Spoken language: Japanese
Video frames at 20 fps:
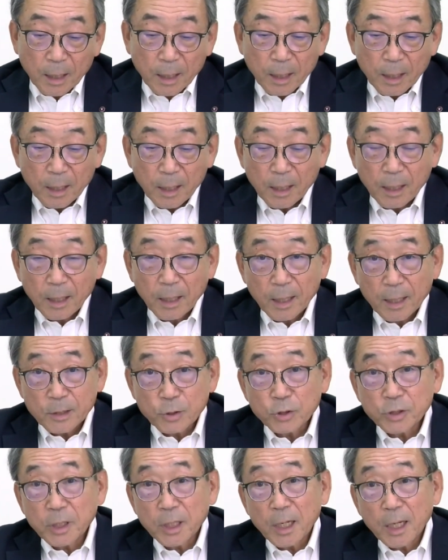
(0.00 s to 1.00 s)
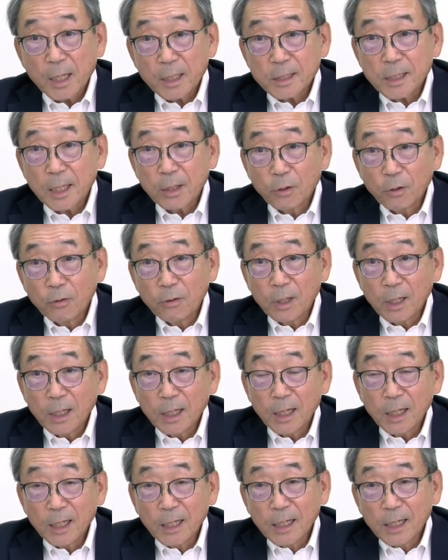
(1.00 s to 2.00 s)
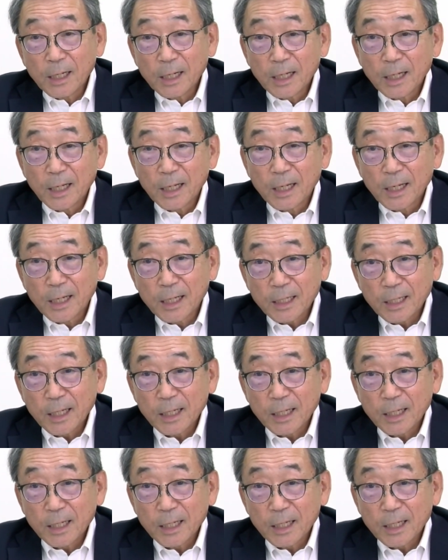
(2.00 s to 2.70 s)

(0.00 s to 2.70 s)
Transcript: えー、そして最後は